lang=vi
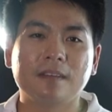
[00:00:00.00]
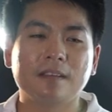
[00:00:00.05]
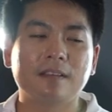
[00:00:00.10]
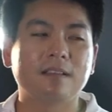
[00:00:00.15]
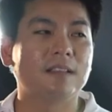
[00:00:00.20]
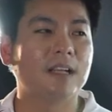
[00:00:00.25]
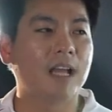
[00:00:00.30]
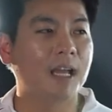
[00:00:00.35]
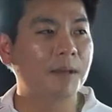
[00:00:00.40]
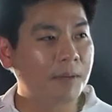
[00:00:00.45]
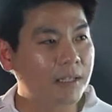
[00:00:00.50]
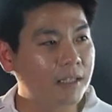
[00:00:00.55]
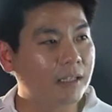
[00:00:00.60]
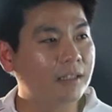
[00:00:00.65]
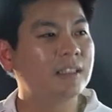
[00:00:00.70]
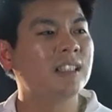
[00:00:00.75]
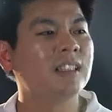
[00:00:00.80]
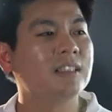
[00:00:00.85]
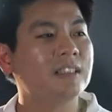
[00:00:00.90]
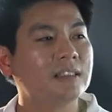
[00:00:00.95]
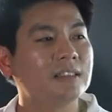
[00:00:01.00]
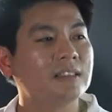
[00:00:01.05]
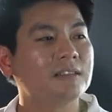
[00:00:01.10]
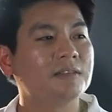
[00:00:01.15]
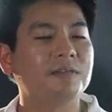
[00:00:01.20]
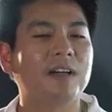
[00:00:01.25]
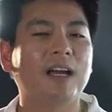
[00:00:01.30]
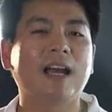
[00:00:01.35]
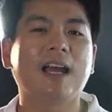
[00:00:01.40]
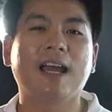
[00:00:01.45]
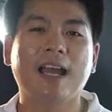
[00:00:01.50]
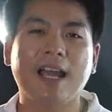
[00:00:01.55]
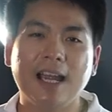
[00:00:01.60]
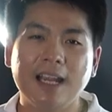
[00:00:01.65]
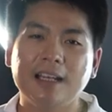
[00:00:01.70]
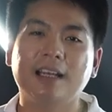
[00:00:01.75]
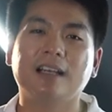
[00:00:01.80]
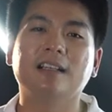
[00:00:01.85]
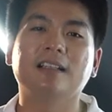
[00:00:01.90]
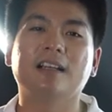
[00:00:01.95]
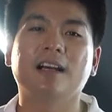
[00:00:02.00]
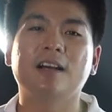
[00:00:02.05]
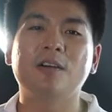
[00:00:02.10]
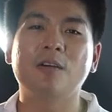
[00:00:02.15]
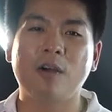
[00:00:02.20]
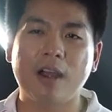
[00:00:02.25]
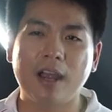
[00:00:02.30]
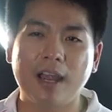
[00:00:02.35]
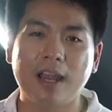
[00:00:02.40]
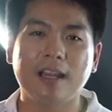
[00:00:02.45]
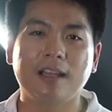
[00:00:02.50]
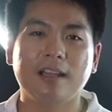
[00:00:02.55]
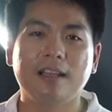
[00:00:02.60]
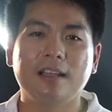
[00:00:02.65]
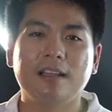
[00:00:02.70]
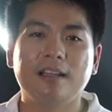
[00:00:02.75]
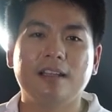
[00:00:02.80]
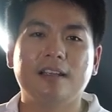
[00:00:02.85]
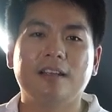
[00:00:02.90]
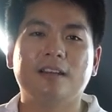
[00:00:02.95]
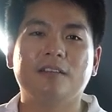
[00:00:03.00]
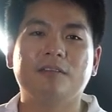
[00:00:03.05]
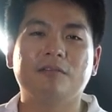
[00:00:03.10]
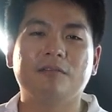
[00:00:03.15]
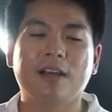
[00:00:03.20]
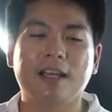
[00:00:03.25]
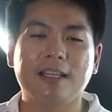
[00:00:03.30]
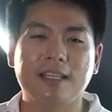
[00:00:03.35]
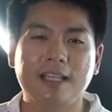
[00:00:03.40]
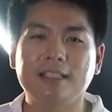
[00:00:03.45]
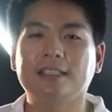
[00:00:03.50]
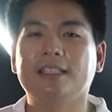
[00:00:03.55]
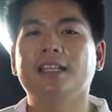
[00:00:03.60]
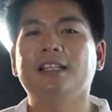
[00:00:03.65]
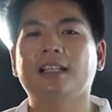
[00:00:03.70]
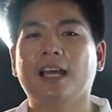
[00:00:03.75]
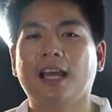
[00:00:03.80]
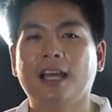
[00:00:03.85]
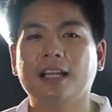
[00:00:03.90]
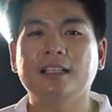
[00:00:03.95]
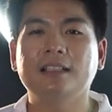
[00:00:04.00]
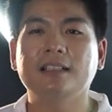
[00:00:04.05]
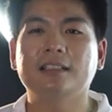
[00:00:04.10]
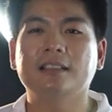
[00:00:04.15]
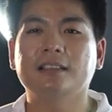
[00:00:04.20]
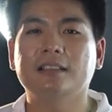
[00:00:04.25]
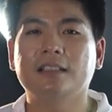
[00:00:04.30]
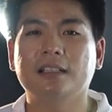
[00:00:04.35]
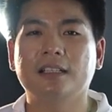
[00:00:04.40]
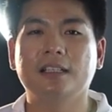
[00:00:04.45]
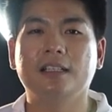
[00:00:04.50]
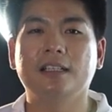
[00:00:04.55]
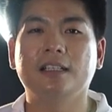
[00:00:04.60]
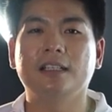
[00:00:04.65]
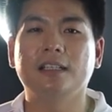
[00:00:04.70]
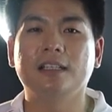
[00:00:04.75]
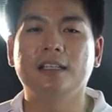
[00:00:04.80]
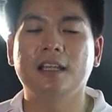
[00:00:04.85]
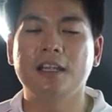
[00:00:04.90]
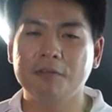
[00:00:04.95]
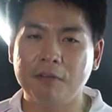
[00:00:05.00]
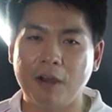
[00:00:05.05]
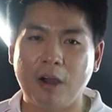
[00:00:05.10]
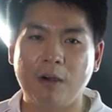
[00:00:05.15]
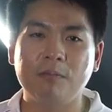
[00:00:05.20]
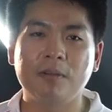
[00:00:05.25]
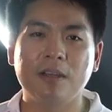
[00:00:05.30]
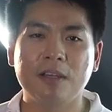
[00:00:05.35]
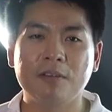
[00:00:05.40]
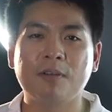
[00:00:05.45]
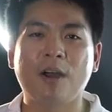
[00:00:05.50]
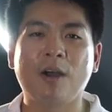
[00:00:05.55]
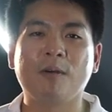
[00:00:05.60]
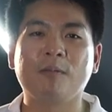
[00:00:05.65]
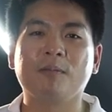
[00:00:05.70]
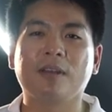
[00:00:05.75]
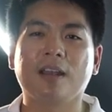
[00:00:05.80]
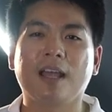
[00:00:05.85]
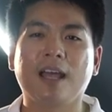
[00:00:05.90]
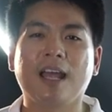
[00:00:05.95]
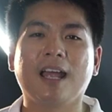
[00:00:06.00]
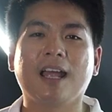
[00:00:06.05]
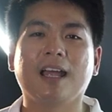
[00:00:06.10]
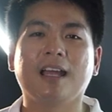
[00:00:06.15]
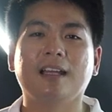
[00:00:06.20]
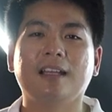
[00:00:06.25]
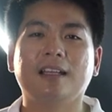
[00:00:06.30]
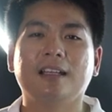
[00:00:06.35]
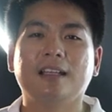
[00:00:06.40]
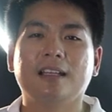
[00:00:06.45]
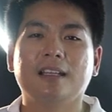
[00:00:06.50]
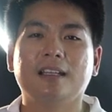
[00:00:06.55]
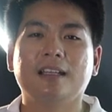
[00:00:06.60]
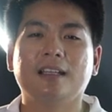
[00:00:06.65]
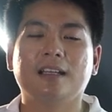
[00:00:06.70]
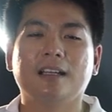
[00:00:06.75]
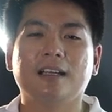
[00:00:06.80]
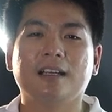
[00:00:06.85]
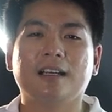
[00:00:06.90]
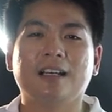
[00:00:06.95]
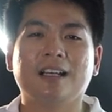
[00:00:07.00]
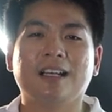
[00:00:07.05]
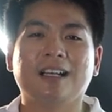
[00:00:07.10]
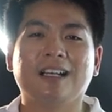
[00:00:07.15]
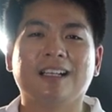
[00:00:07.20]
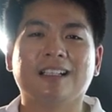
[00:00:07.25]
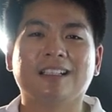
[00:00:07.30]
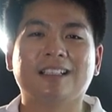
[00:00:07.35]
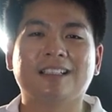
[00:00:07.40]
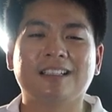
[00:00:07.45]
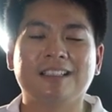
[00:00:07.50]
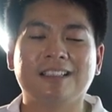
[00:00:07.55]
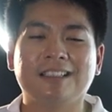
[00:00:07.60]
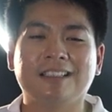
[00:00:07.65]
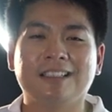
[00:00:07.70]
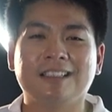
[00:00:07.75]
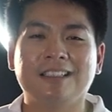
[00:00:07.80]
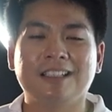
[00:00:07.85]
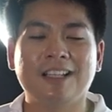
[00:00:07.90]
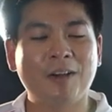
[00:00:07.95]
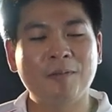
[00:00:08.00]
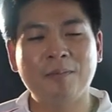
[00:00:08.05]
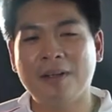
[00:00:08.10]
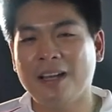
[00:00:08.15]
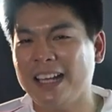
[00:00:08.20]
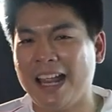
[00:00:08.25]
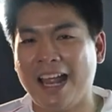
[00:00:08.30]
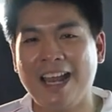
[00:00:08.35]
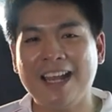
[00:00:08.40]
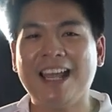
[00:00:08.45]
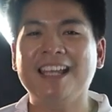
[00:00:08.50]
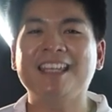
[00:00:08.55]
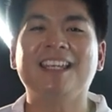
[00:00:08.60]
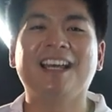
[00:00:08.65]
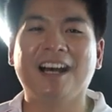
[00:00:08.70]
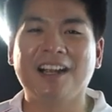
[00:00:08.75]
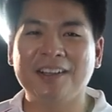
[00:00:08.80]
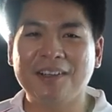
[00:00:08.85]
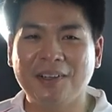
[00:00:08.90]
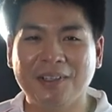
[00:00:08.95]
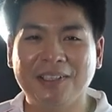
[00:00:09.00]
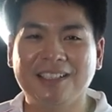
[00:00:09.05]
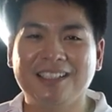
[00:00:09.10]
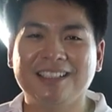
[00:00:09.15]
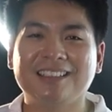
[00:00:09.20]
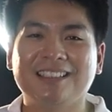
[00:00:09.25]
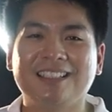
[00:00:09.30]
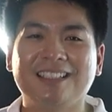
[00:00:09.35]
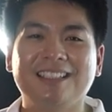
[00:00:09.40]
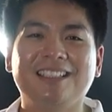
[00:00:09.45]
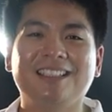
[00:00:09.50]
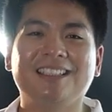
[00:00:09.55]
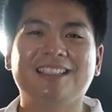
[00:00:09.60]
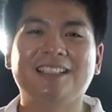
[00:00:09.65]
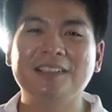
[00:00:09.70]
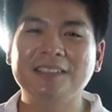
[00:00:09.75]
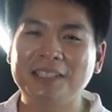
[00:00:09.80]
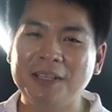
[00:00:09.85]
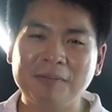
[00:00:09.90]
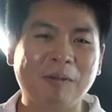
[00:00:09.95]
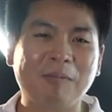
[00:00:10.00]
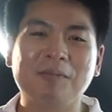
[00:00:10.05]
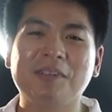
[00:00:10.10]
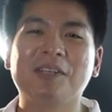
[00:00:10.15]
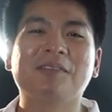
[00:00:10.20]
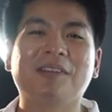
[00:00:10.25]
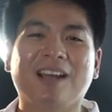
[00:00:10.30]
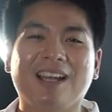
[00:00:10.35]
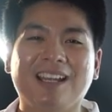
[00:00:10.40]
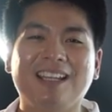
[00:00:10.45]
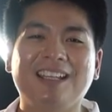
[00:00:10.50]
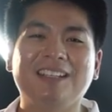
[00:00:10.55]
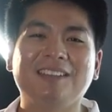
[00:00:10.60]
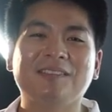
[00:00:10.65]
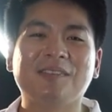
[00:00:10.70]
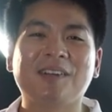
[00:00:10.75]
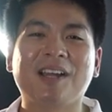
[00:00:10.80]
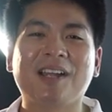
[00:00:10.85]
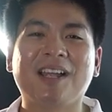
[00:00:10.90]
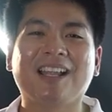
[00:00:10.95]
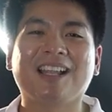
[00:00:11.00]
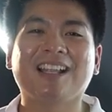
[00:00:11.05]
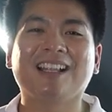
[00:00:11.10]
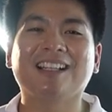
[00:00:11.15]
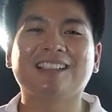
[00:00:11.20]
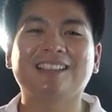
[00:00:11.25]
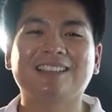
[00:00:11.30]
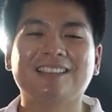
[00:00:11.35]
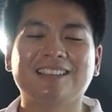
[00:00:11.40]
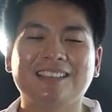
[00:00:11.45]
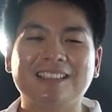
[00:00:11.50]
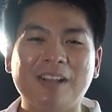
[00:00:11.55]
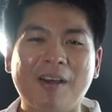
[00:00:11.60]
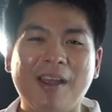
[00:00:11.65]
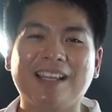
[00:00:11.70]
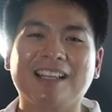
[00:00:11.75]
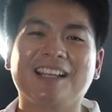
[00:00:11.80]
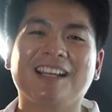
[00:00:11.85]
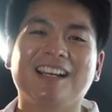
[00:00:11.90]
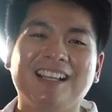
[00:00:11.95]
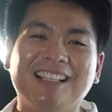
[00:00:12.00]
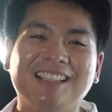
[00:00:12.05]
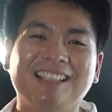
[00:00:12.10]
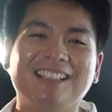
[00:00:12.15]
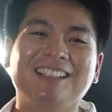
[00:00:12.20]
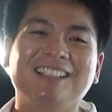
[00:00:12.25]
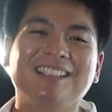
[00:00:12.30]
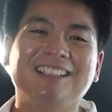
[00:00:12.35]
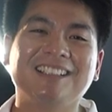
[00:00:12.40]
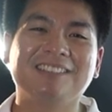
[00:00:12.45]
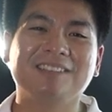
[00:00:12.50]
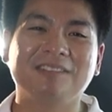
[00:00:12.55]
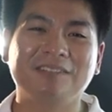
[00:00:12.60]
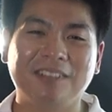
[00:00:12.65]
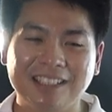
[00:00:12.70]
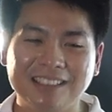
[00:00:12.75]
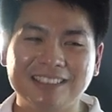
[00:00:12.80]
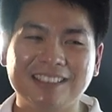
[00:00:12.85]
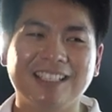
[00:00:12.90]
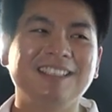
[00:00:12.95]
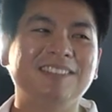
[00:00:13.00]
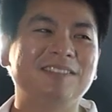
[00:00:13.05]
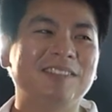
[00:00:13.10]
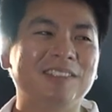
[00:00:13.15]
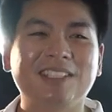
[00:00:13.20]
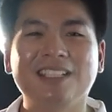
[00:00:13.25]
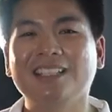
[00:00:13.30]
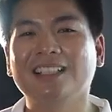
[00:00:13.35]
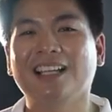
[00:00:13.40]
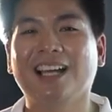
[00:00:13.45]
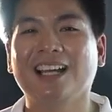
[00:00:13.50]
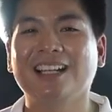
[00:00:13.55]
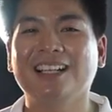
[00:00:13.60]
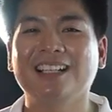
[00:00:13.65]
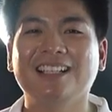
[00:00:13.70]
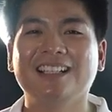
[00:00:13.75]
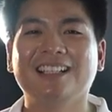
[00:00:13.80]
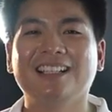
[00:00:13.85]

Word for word: để bị dẫn trước và hai lần gỡ hòa và giành chiến thắng, thì hy vọng hy vọng là uh, nếu mà đã đá dở rồi thì cứ tiếp tục như vậy và đoàn kết, vẫn tin vào chiến thắng